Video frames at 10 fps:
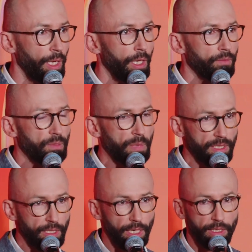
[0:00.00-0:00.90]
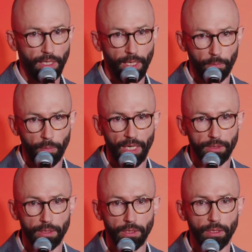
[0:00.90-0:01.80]
wzmacnianie
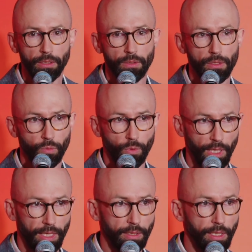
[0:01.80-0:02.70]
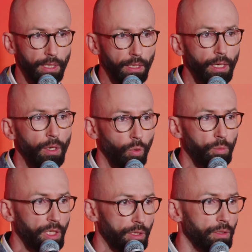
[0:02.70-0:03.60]
empatii, słuchania,
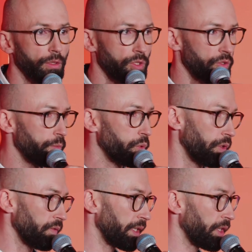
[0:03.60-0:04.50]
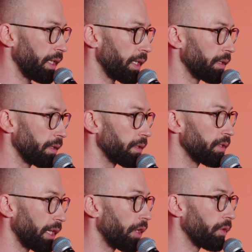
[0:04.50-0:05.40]
umiejętność budowania
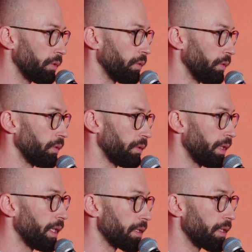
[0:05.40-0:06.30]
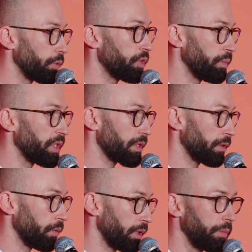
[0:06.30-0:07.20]
dialogu z ludźmi, z
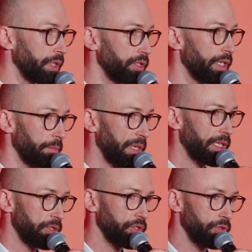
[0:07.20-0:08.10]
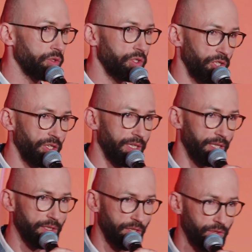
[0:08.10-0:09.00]
którymi lider ma do czynienia
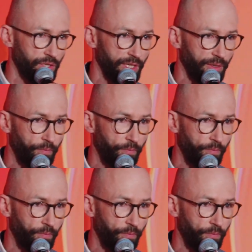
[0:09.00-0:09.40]
na co dzień.